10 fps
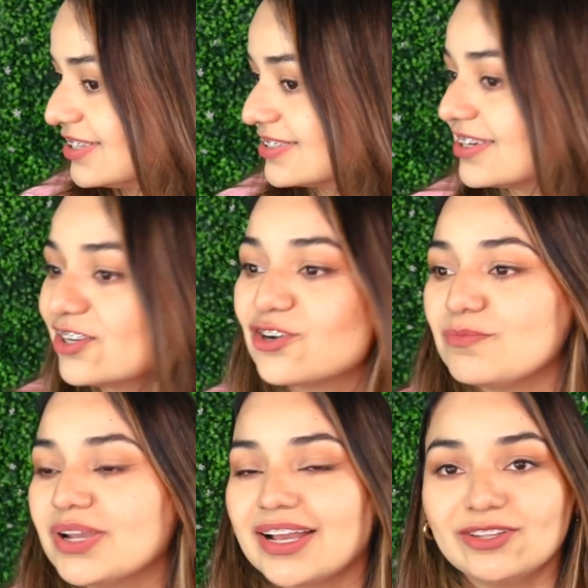En serio,
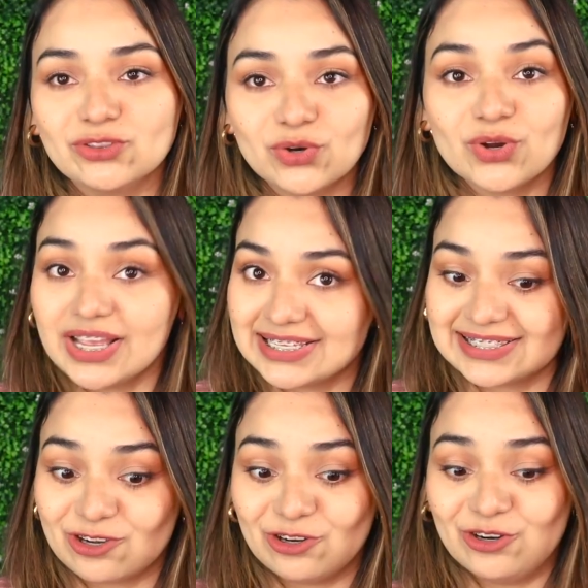me encantó
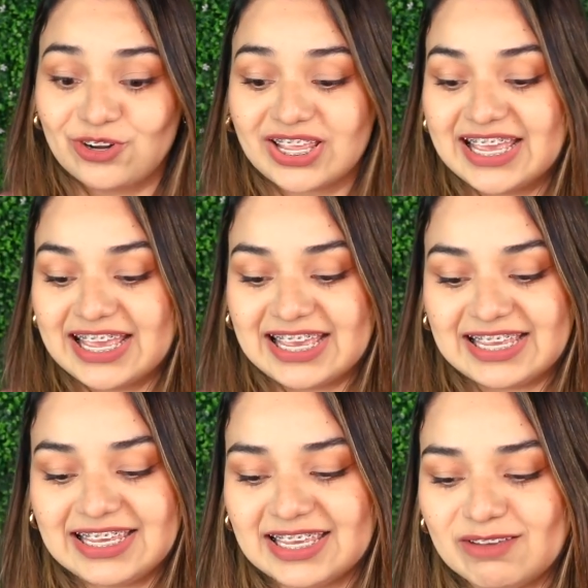este color.
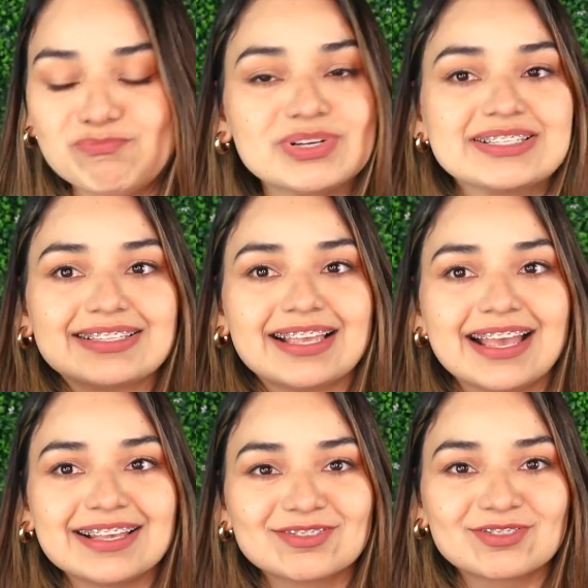Y pues
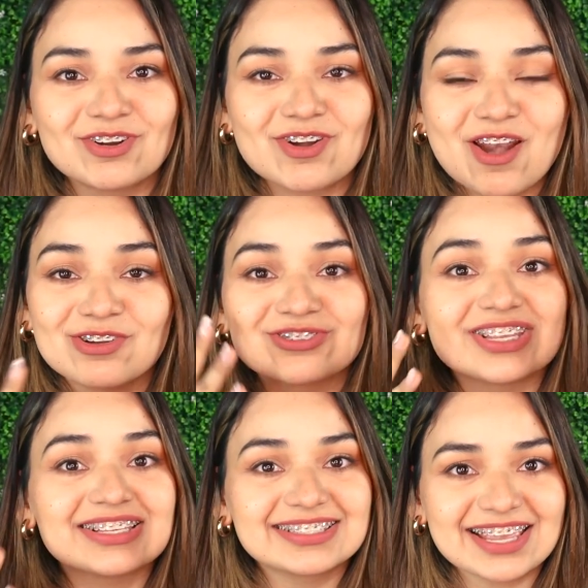esos son
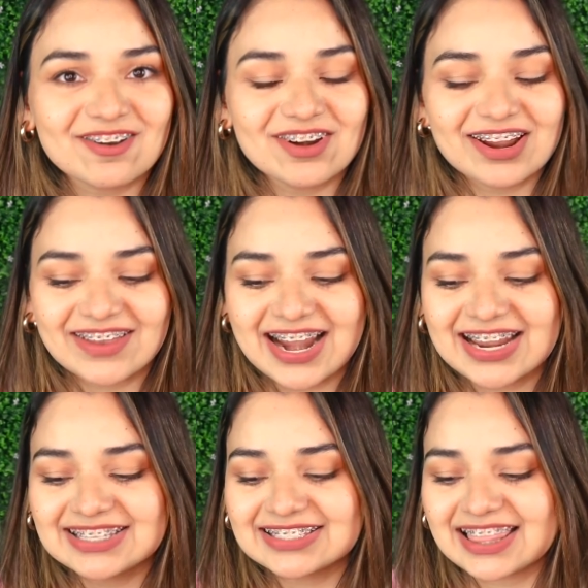los cinco
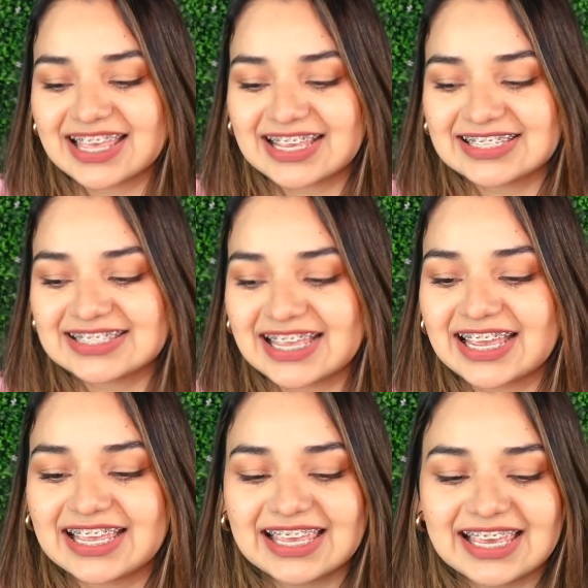labiales de
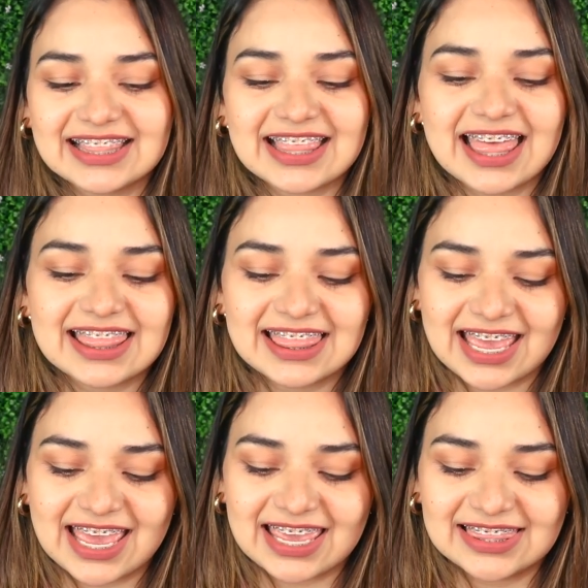este kit
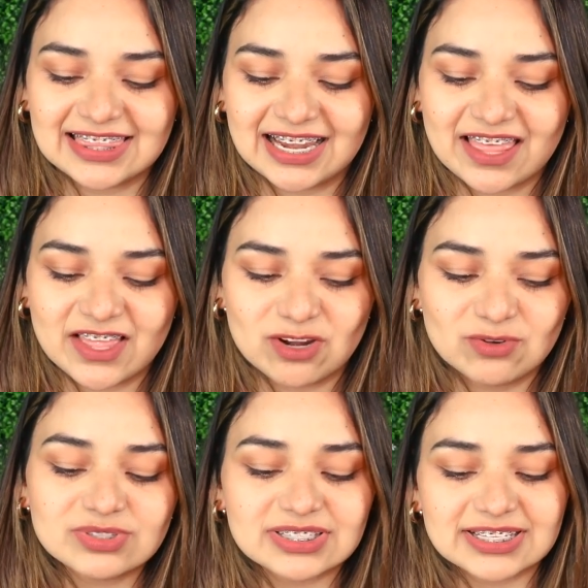de Italia
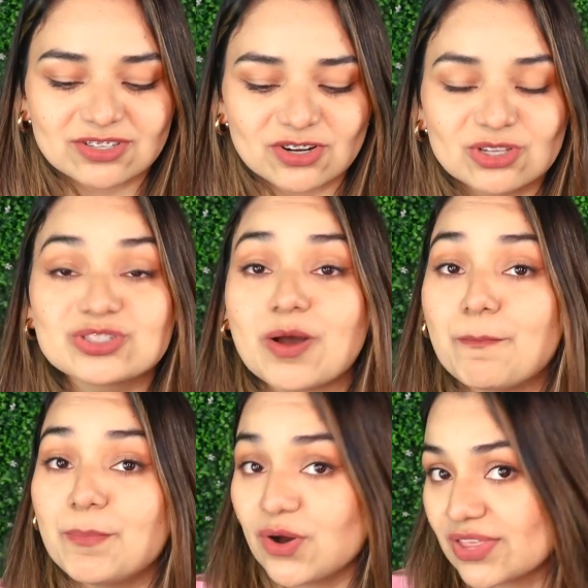Deluxe, que son los
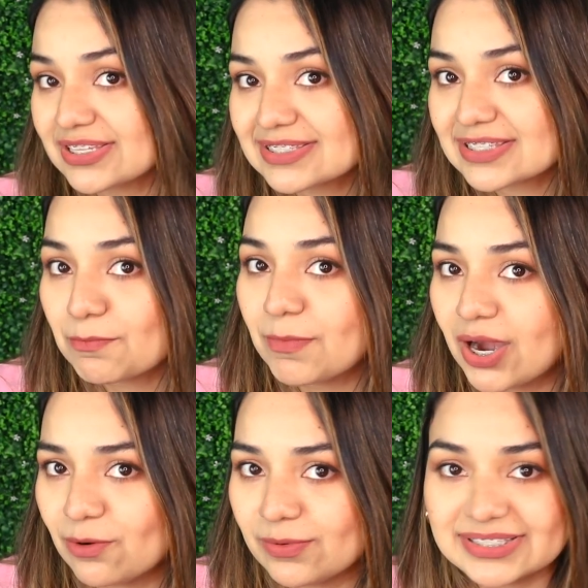Modest
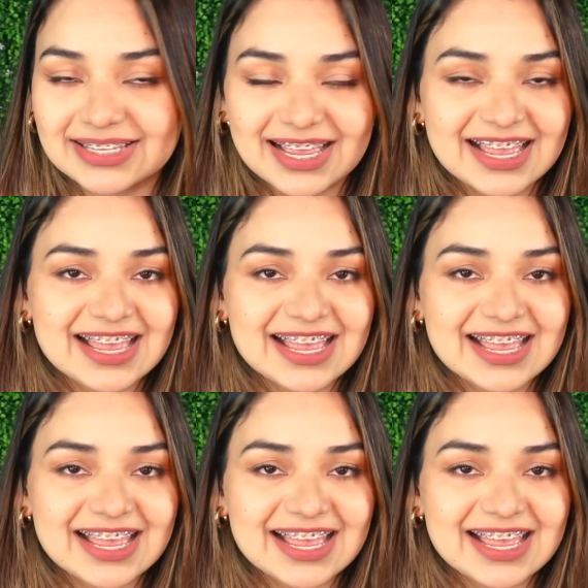Mauves.